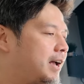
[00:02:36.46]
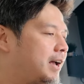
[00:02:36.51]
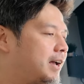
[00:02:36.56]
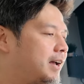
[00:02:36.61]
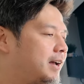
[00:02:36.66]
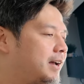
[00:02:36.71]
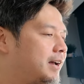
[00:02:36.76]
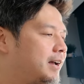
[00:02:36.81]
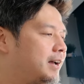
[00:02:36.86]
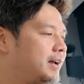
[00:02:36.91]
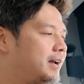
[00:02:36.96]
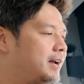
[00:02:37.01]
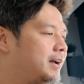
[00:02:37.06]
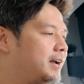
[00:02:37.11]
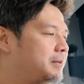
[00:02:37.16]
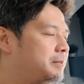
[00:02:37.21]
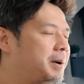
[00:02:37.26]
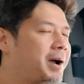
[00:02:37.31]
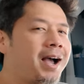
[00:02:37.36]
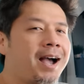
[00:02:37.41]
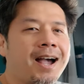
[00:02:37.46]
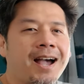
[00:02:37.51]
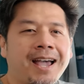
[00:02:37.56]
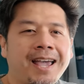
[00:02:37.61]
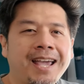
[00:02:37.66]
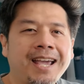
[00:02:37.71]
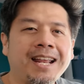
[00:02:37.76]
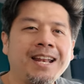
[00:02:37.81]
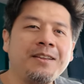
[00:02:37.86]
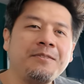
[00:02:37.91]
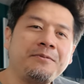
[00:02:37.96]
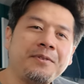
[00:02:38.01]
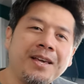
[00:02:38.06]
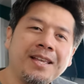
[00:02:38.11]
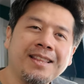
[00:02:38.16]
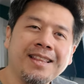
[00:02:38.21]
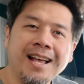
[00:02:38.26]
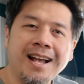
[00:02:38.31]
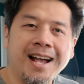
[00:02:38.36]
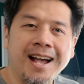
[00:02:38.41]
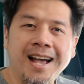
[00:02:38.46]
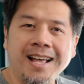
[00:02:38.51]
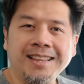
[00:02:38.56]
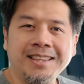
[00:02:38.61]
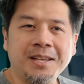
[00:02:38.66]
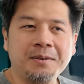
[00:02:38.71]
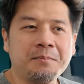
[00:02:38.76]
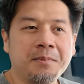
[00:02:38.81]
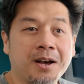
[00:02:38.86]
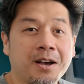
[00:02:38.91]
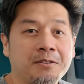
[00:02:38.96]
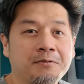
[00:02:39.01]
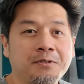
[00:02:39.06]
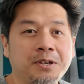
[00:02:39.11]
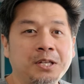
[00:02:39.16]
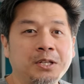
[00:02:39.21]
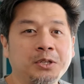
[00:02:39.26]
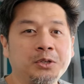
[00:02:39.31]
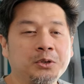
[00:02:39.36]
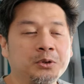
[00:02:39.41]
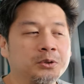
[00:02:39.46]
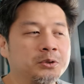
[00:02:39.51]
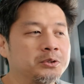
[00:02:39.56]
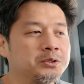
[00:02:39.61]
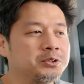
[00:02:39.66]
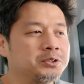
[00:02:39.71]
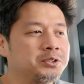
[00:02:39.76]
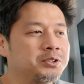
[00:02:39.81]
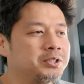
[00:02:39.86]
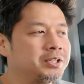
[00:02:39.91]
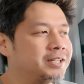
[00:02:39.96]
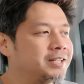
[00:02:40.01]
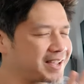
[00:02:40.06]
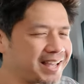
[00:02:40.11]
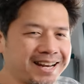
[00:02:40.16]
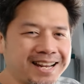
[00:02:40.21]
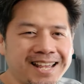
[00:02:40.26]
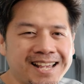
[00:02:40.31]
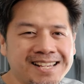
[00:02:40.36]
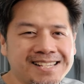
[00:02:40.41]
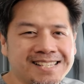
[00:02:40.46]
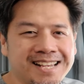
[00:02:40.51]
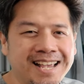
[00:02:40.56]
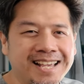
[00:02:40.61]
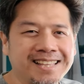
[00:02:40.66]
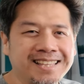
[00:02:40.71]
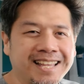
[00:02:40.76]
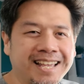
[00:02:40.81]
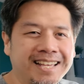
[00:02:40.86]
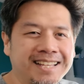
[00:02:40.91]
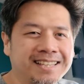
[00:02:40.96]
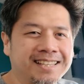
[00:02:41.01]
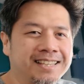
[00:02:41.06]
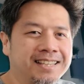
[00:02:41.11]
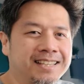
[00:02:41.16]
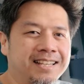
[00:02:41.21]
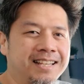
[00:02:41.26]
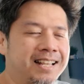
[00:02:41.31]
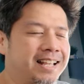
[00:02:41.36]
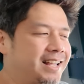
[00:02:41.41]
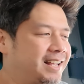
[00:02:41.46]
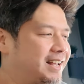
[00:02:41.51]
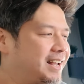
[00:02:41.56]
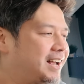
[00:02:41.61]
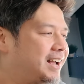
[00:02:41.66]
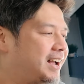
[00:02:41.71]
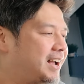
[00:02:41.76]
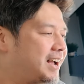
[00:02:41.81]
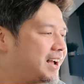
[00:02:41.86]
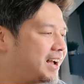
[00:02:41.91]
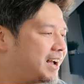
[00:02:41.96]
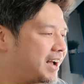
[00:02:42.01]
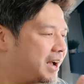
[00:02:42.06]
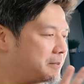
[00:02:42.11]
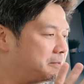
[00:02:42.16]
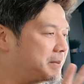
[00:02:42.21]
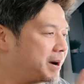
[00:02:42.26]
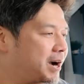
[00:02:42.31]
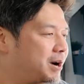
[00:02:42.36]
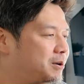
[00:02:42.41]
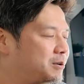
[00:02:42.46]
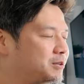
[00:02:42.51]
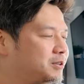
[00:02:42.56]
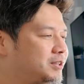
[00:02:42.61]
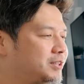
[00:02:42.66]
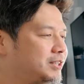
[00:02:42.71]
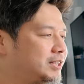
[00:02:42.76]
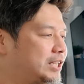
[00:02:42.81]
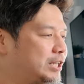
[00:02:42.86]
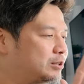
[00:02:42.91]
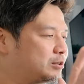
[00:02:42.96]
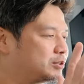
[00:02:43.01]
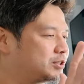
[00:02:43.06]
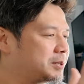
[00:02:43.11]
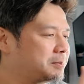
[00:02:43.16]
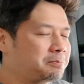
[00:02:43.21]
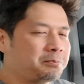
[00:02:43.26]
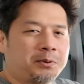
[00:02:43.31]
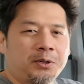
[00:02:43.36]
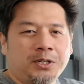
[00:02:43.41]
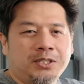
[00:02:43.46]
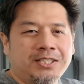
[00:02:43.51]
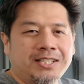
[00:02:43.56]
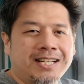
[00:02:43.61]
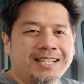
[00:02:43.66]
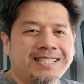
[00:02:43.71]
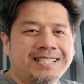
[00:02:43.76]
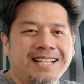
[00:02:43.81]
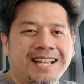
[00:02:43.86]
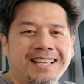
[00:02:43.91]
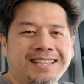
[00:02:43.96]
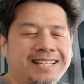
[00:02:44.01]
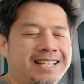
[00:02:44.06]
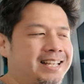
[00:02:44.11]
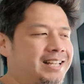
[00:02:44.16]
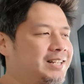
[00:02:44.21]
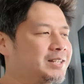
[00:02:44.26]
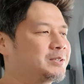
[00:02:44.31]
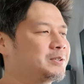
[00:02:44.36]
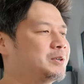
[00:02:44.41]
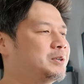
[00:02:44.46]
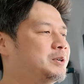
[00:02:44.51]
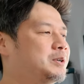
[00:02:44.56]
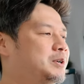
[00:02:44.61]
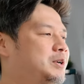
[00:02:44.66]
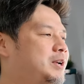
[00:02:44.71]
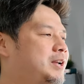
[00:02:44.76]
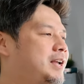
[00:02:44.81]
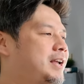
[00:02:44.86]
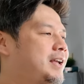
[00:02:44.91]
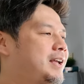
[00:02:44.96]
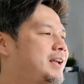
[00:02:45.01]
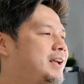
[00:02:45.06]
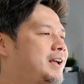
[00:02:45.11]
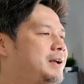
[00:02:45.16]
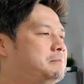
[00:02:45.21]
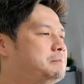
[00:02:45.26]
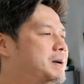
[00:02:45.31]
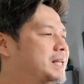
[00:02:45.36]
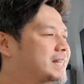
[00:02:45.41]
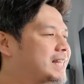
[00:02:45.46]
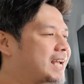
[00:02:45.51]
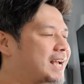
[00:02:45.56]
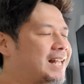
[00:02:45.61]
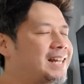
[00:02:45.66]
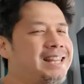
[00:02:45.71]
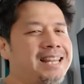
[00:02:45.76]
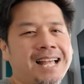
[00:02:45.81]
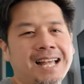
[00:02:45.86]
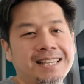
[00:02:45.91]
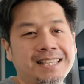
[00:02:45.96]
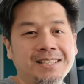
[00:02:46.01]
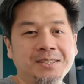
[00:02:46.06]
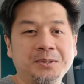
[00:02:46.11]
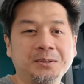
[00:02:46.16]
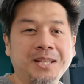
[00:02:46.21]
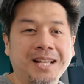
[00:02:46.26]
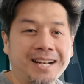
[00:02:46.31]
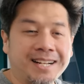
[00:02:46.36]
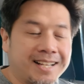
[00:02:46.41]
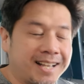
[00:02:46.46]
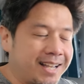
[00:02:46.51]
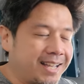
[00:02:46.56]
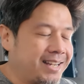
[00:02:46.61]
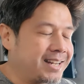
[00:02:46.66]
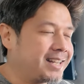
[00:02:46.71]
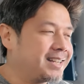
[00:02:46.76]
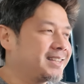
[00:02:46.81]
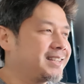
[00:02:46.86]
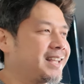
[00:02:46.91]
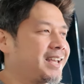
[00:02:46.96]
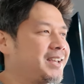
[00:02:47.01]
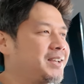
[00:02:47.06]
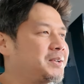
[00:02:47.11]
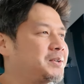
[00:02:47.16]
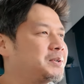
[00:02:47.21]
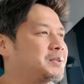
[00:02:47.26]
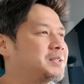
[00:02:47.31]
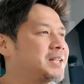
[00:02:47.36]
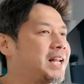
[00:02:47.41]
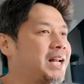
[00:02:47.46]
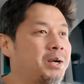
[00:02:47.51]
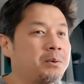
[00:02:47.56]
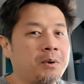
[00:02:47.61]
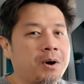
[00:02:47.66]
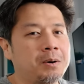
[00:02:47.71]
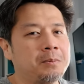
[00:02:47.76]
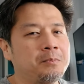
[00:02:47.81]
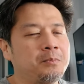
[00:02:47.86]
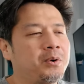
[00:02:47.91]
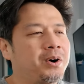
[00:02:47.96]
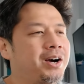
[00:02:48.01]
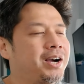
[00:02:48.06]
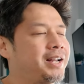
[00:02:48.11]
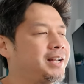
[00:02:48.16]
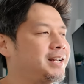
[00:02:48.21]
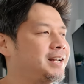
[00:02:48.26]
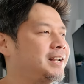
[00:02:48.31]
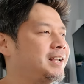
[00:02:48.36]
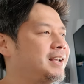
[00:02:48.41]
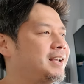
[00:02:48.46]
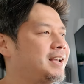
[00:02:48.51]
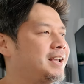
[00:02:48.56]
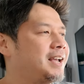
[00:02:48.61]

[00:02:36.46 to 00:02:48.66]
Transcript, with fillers: uh, makaka-elevate ng ating mga videos. Very excited uh, about dito sa purchase natin ito. Matagal natin to talaga inantay, no? Dalawang buwan.